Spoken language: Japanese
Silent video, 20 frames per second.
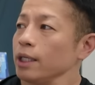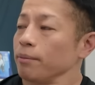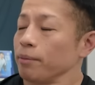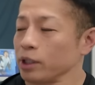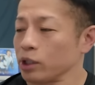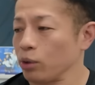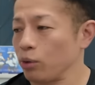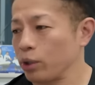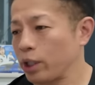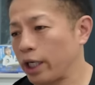
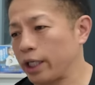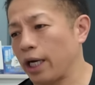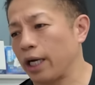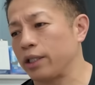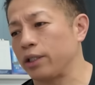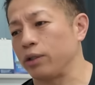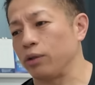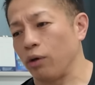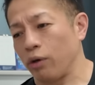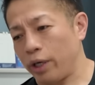まあ、その科
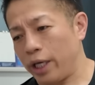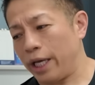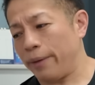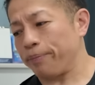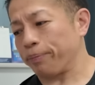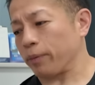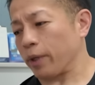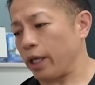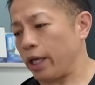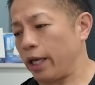学の
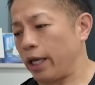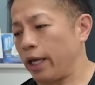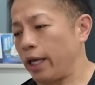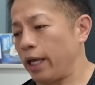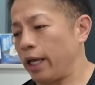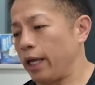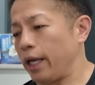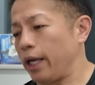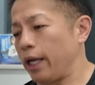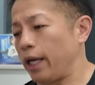ね、
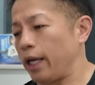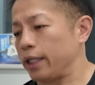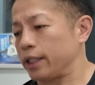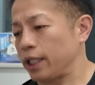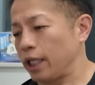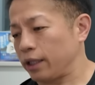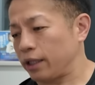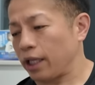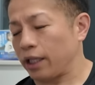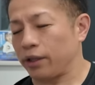えー、
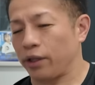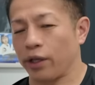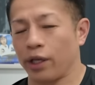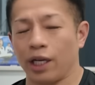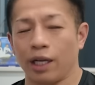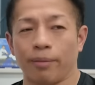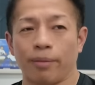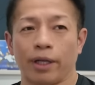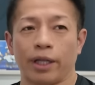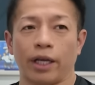先端
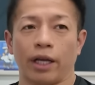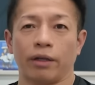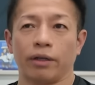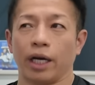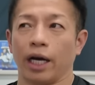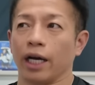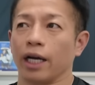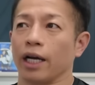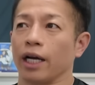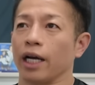的な場である
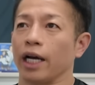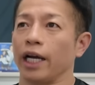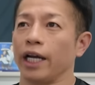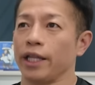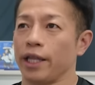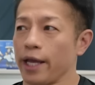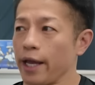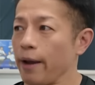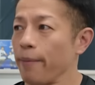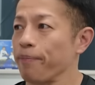学
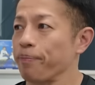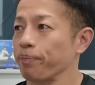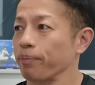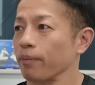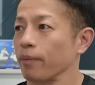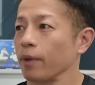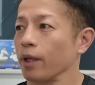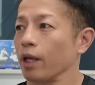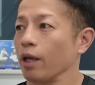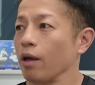会で
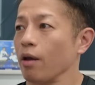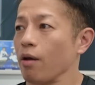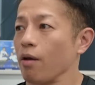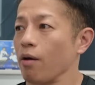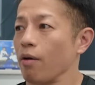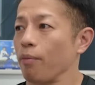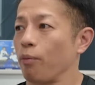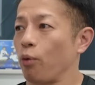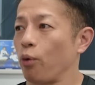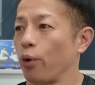
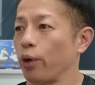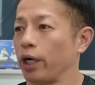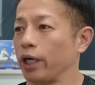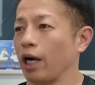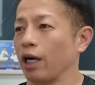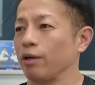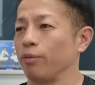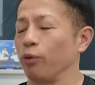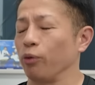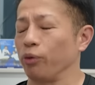もう科
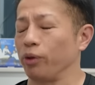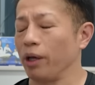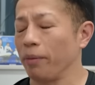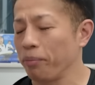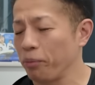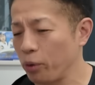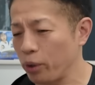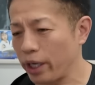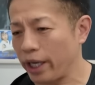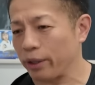学も
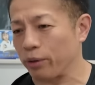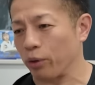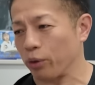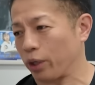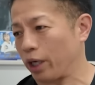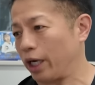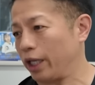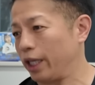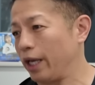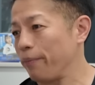何もない
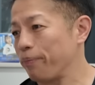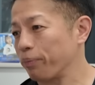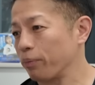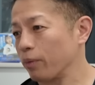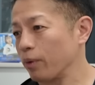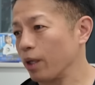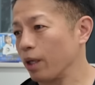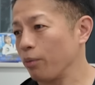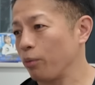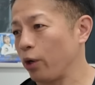頃からね
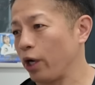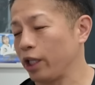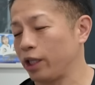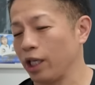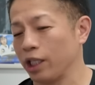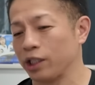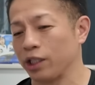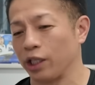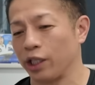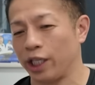もう下
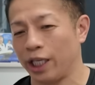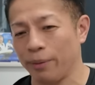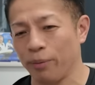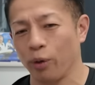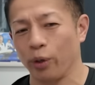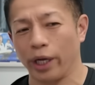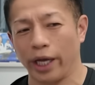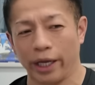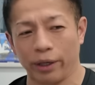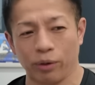手したら火
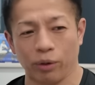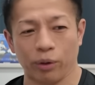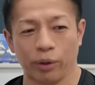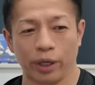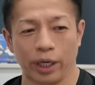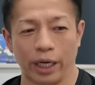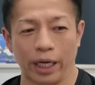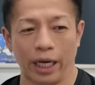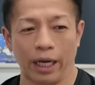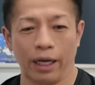もない頃
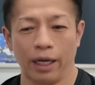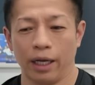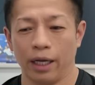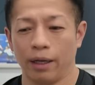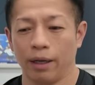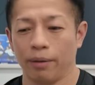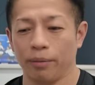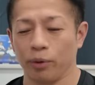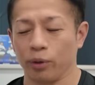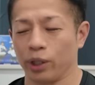から
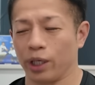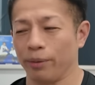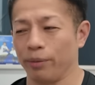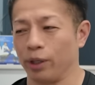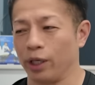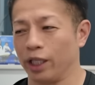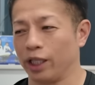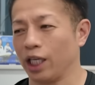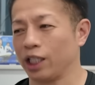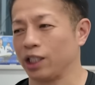まあ、下
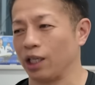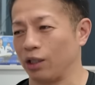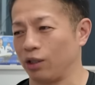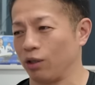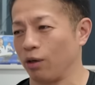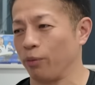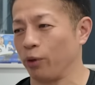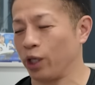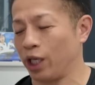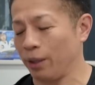手したら
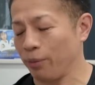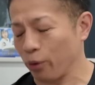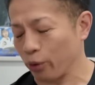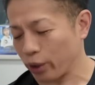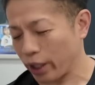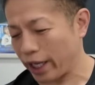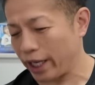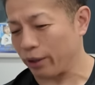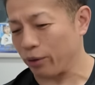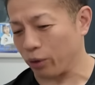というかもう火も
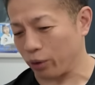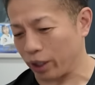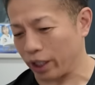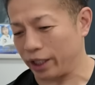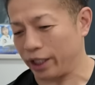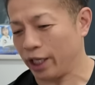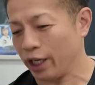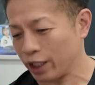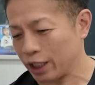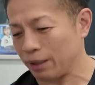ない頃か
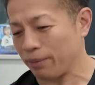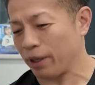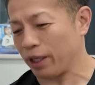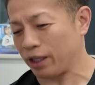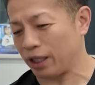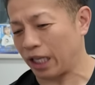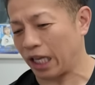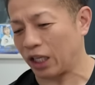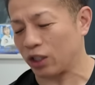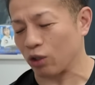ら200
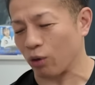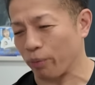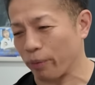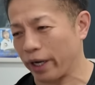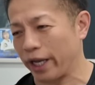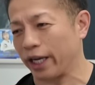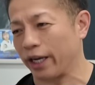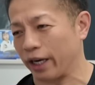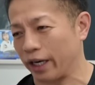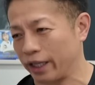万年以上
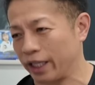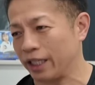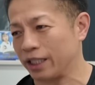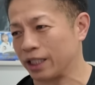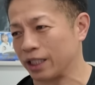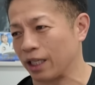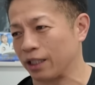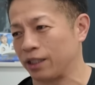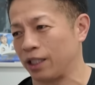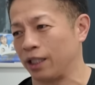前からね
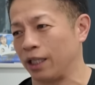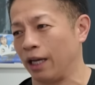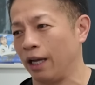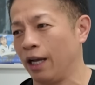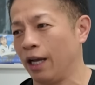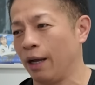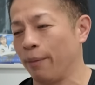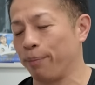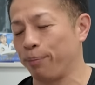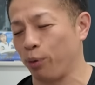使ってた
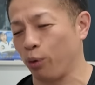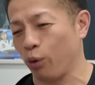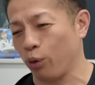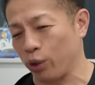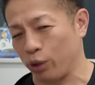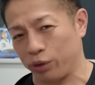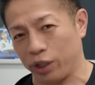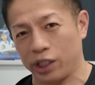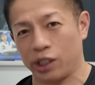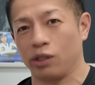暴
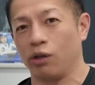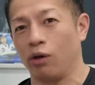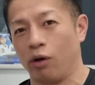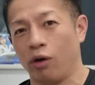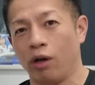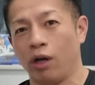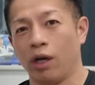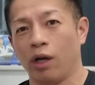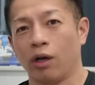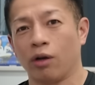力ですよ
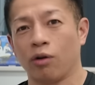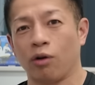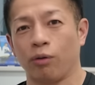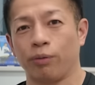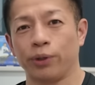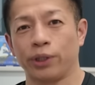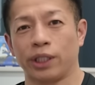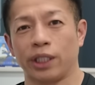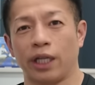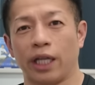
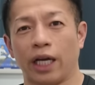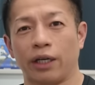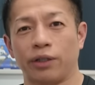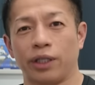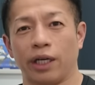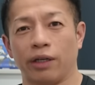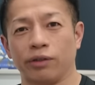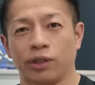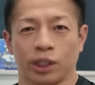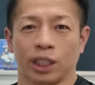拳で殴
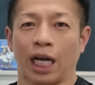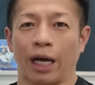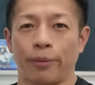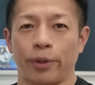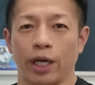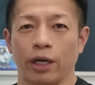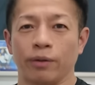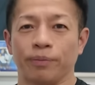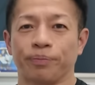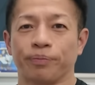り合う掴
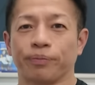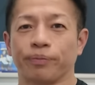み合う